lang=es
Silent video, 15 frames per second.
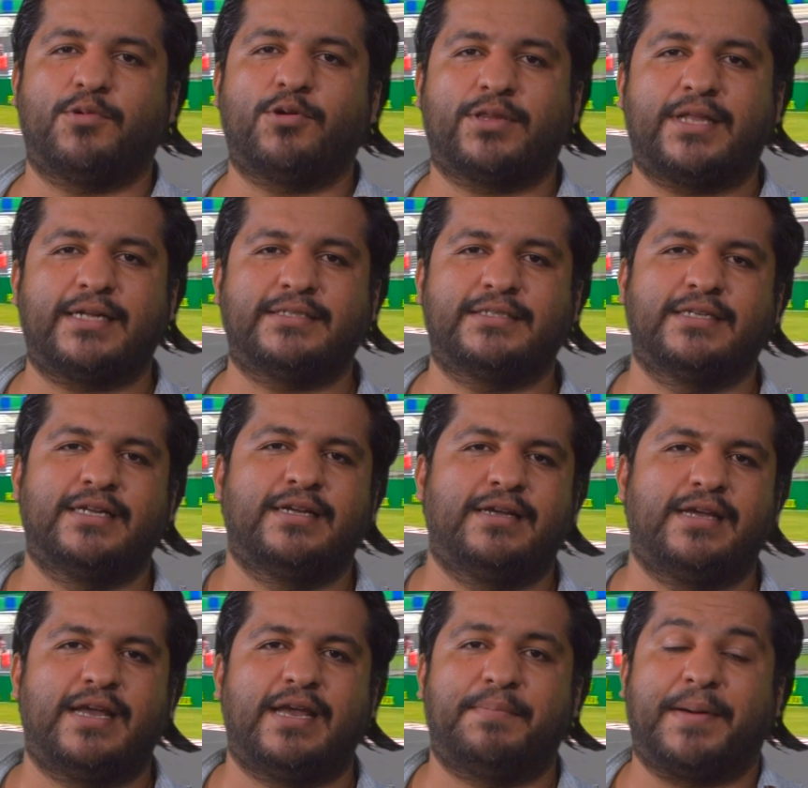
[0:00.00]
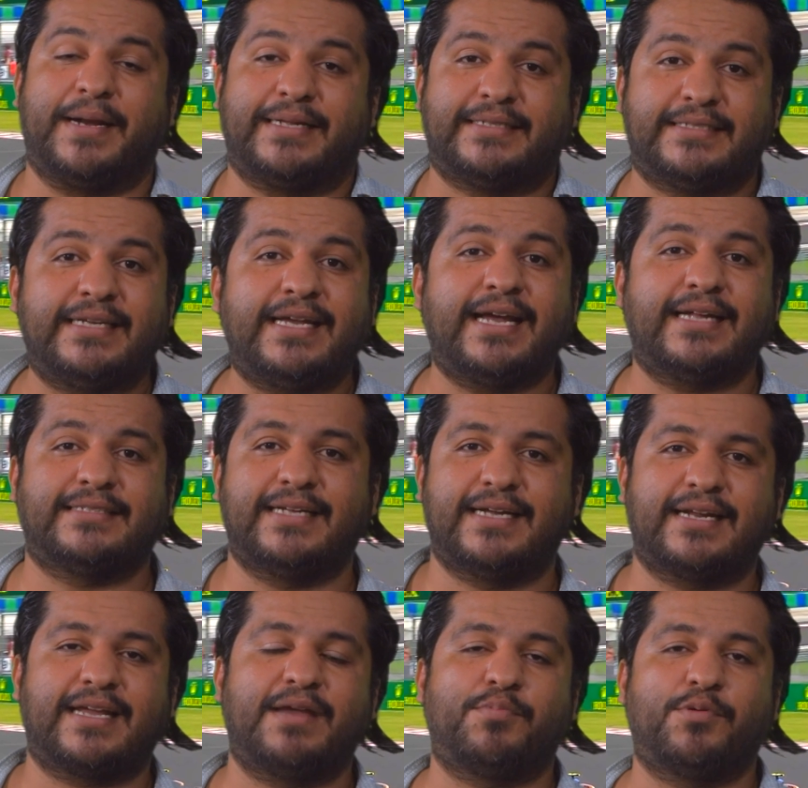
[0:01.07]
Bottas eh, parecía
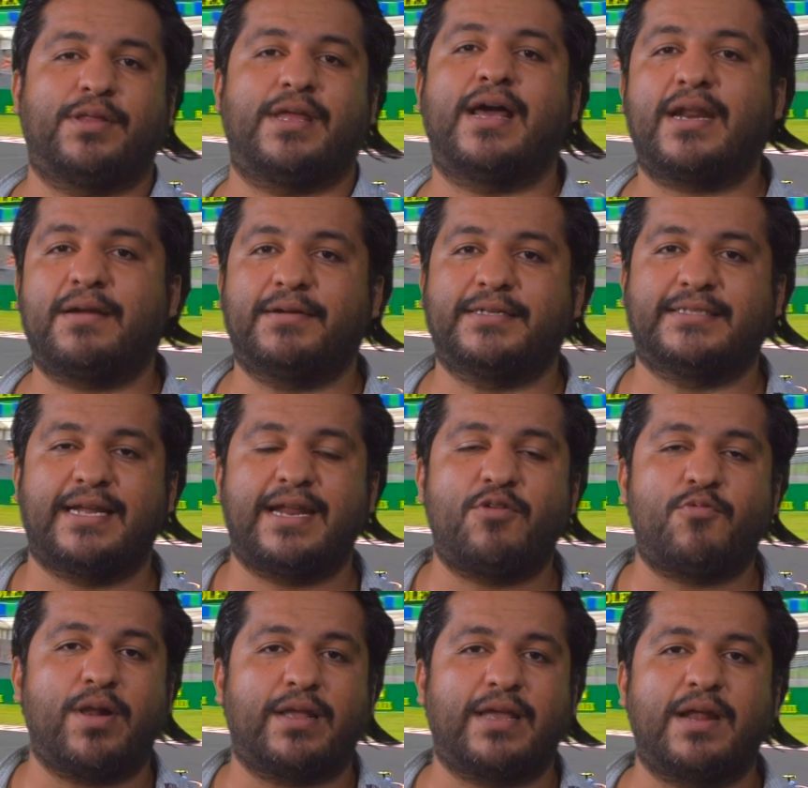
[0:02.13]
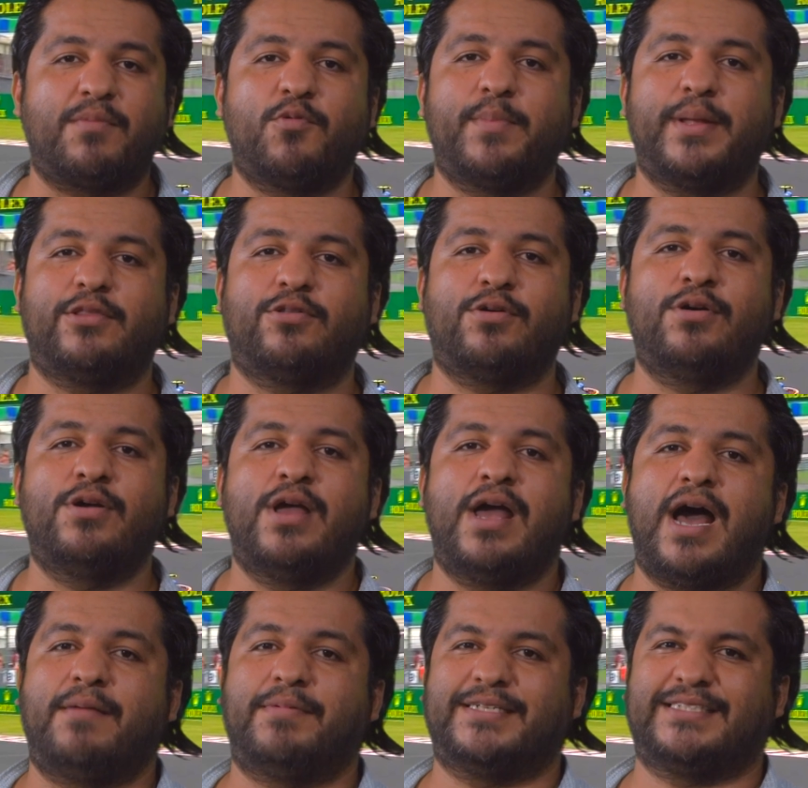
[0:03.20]
ser que podía rebasar en cualquier momento
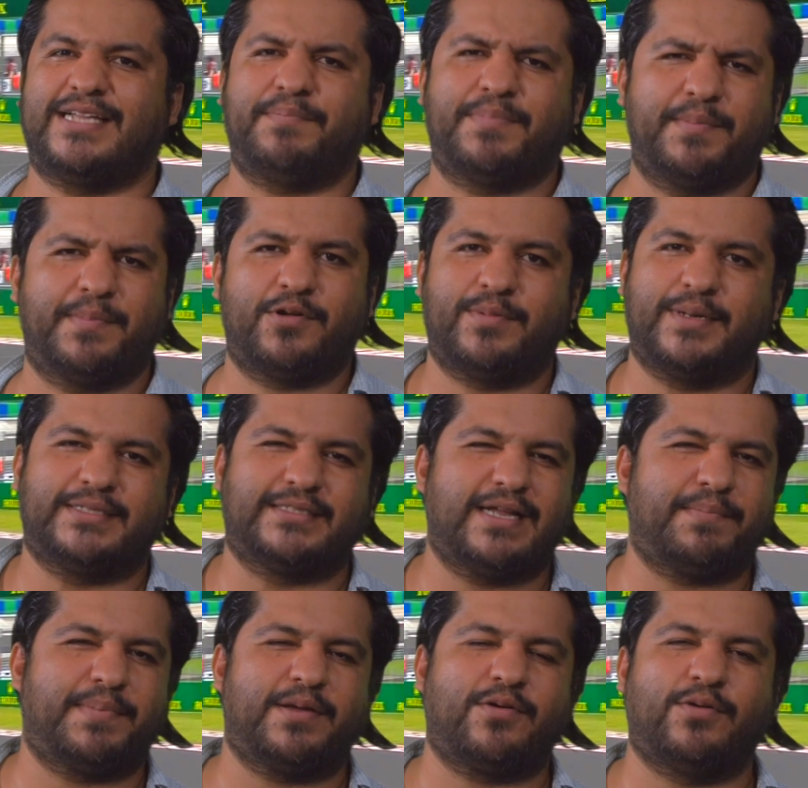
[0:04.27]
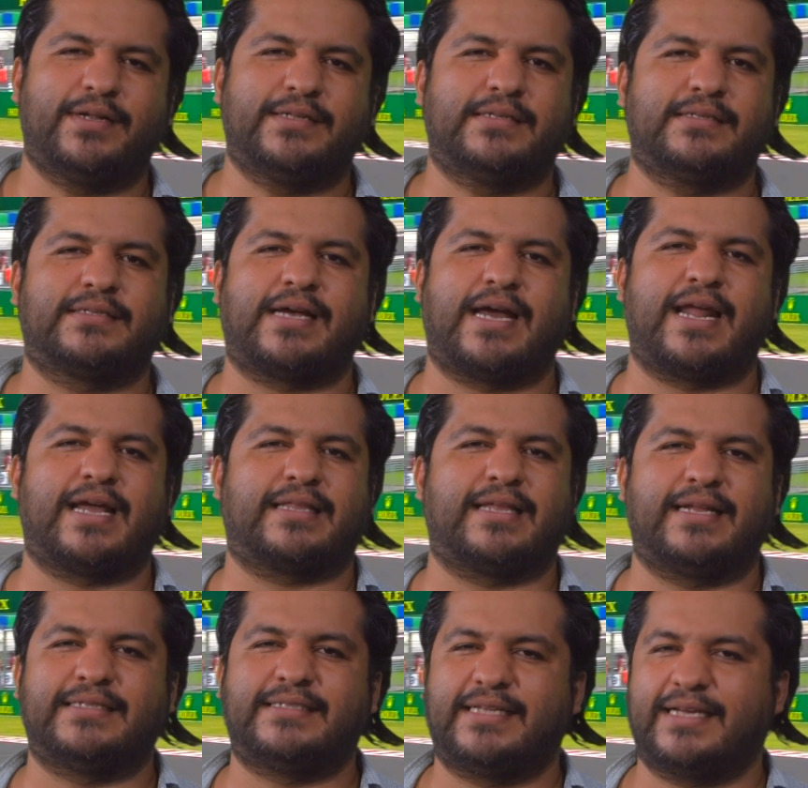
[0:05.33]
a Verstappen, pero Verstappen con esas
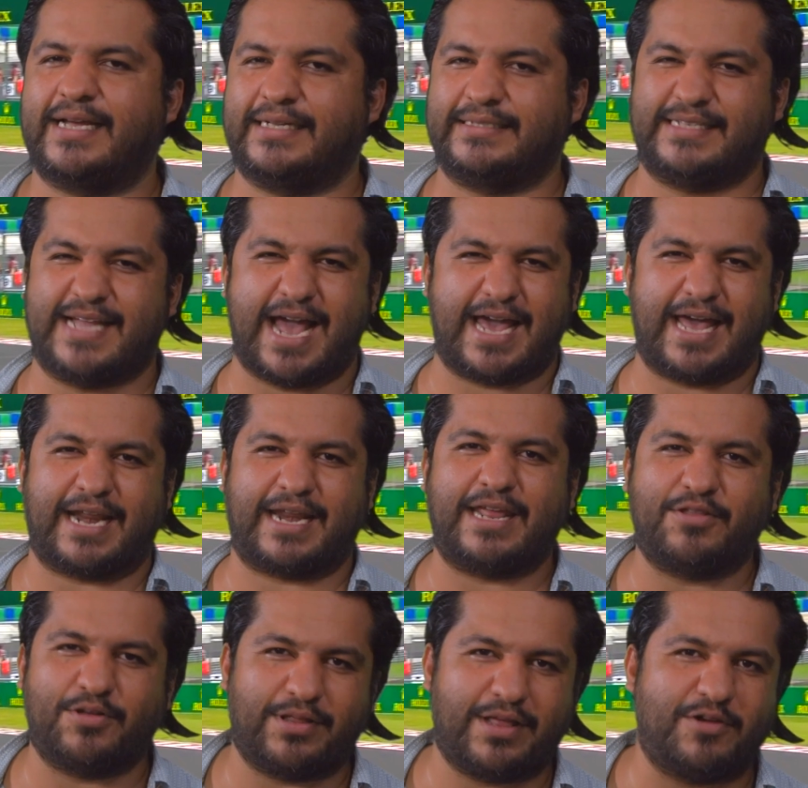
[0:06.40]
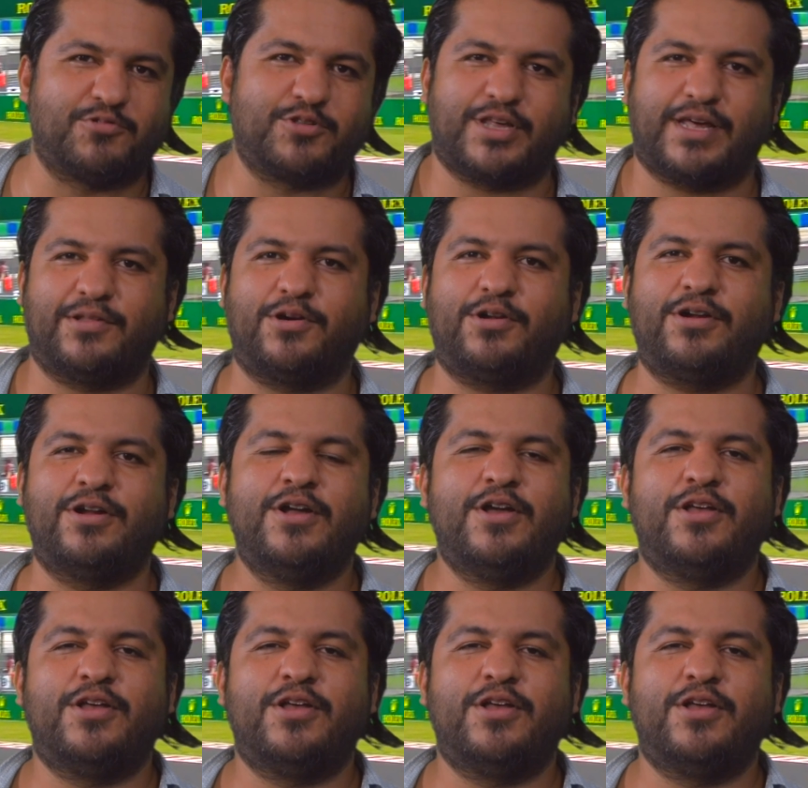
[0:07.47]
características de aguerrido, de luchador,